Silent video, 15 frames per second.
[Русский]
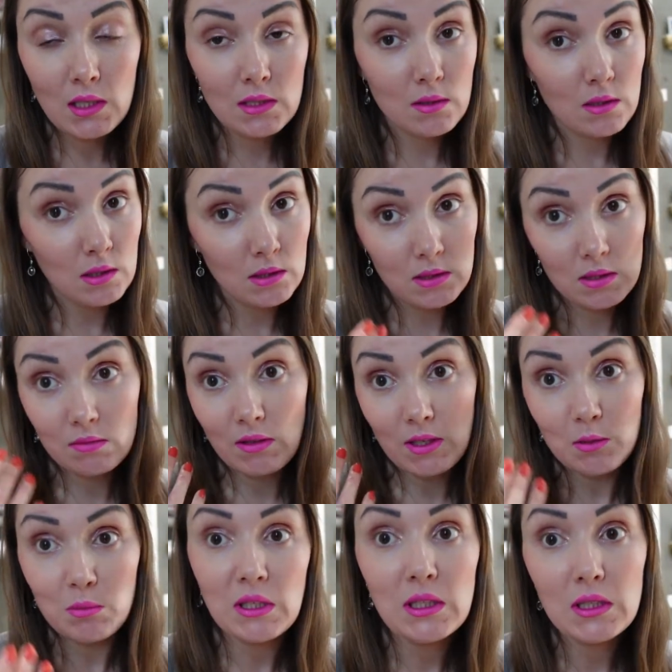э,
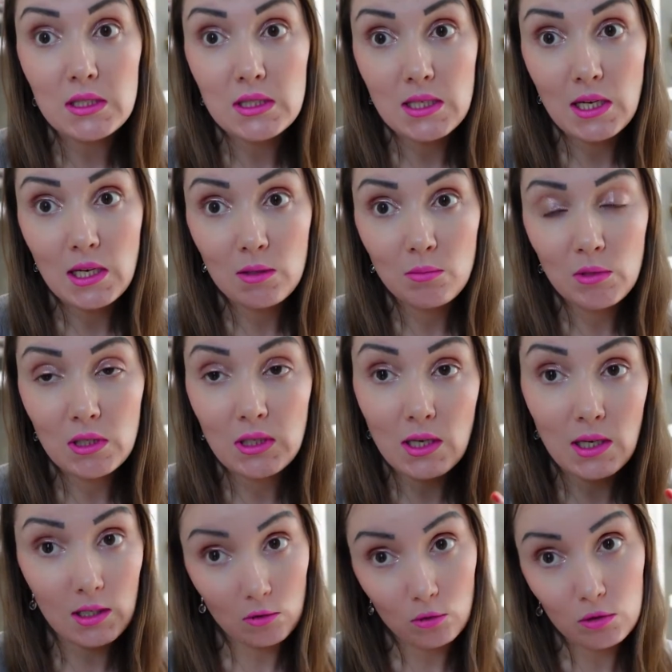своими глазами
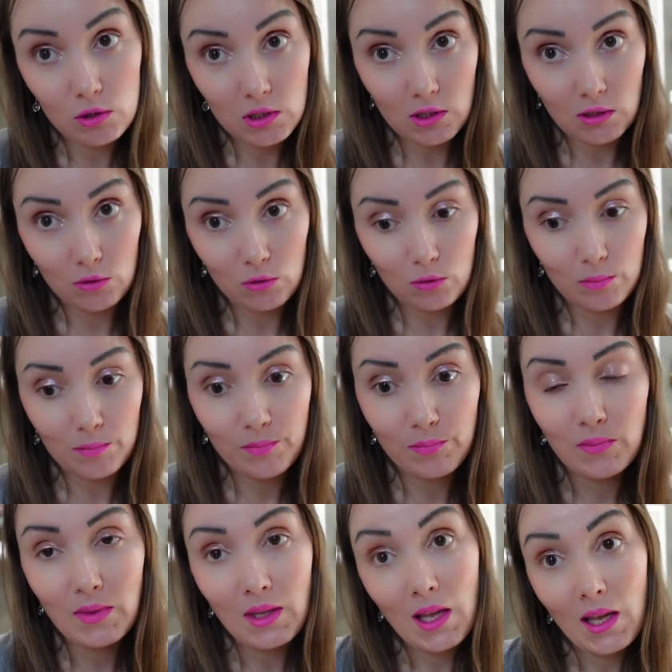эту страну.
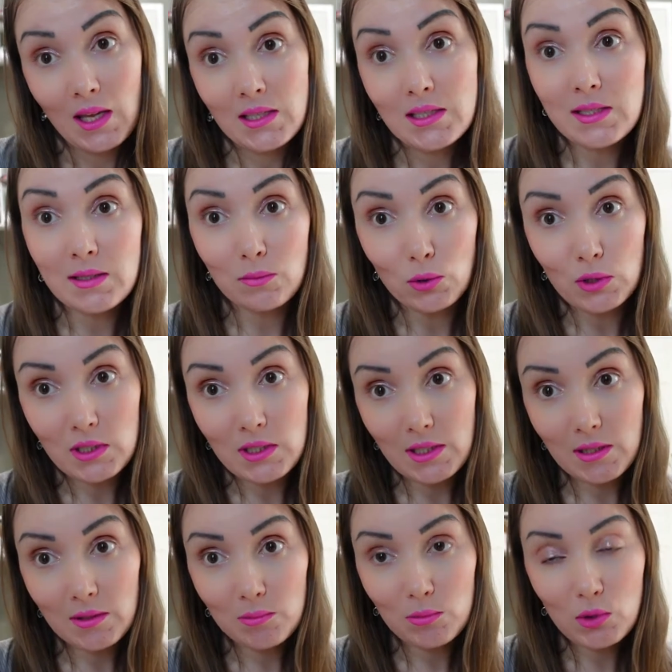
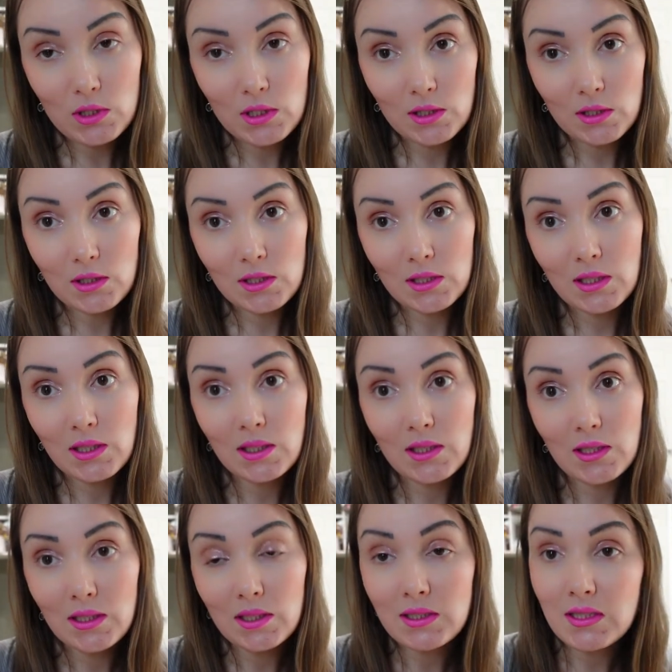Сегодня будет
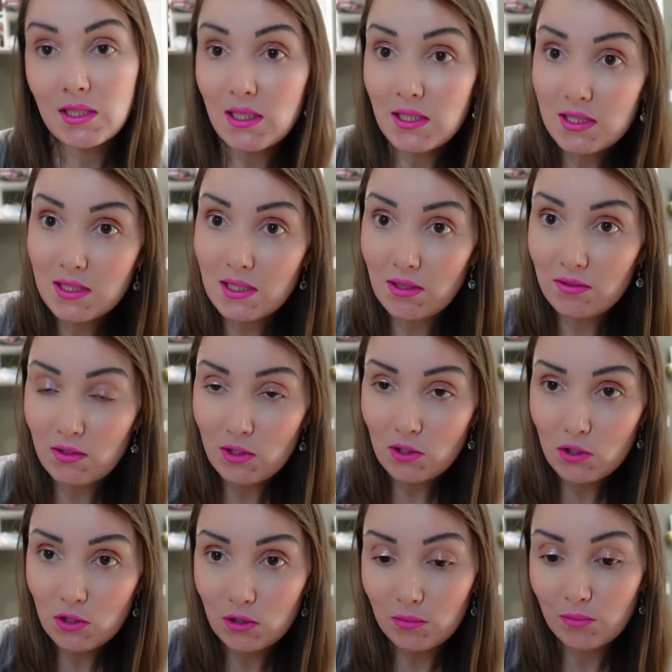интересное
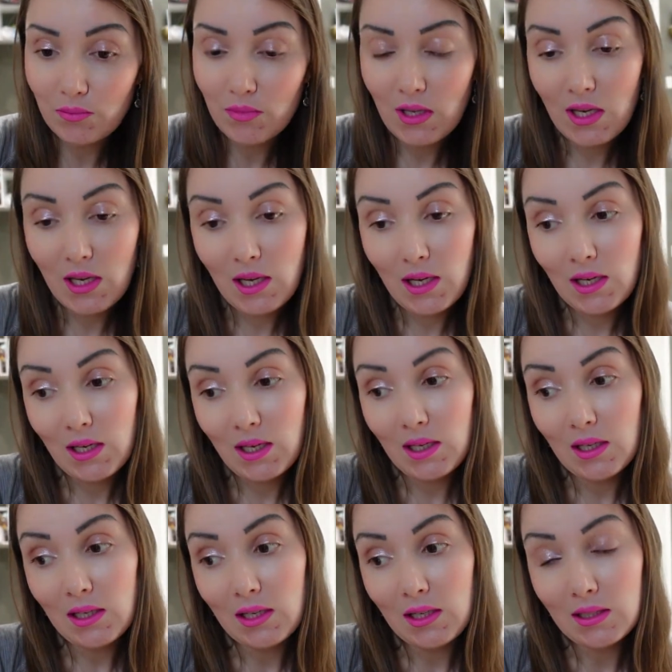видео
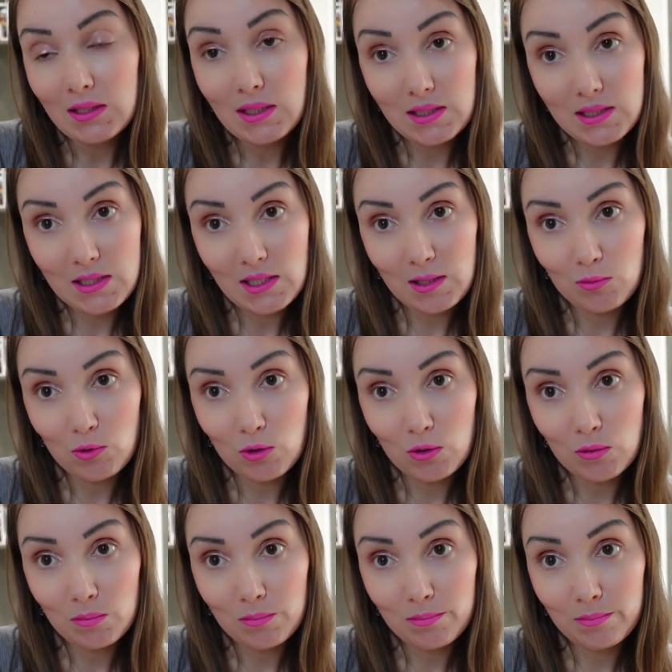а, на
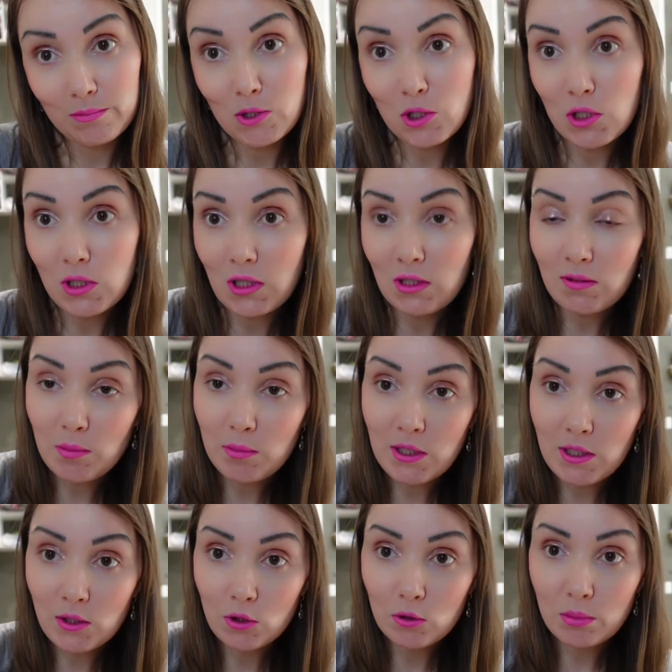тему «Можно ли в
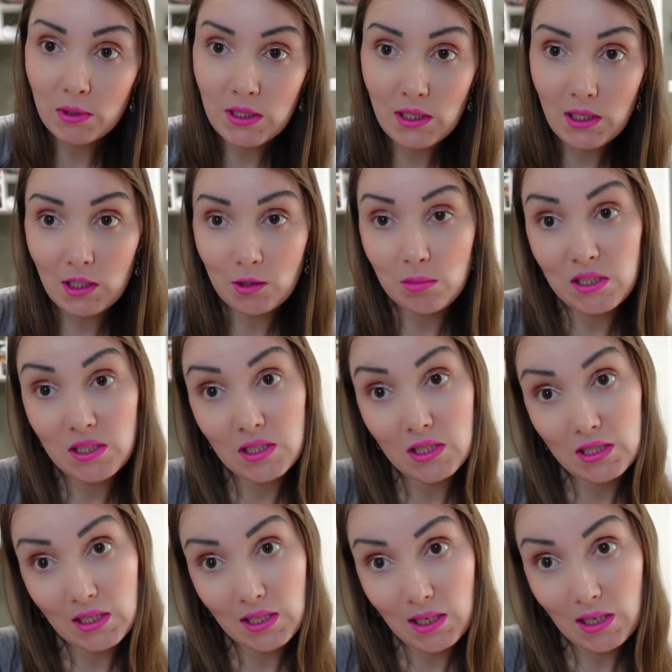Америку приехать без
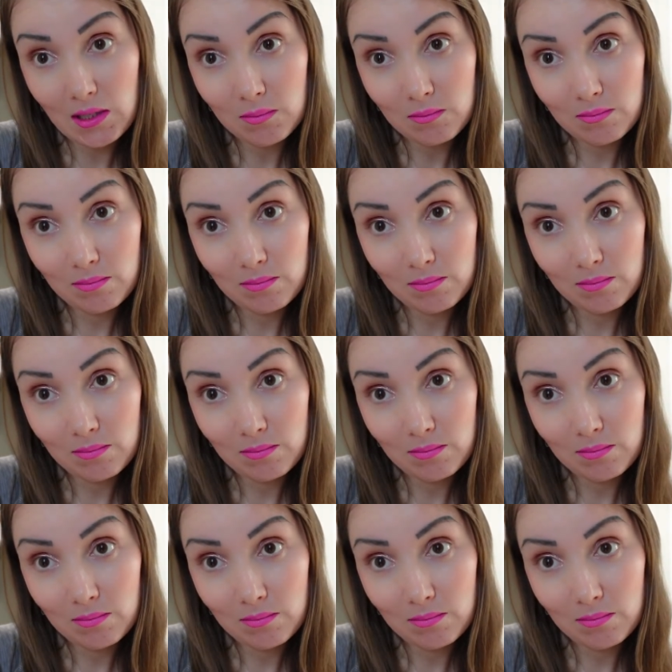языка?»